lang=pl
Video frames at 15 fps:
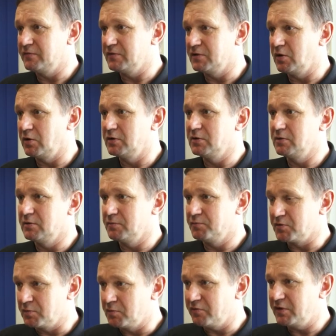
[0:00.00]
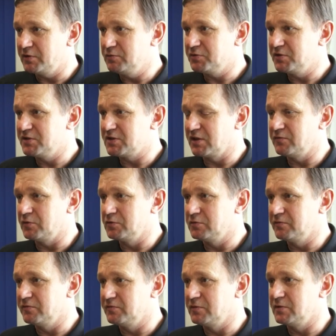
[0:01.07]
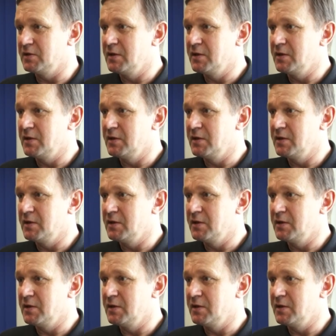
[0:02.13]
y, promowaniu tych zawodów,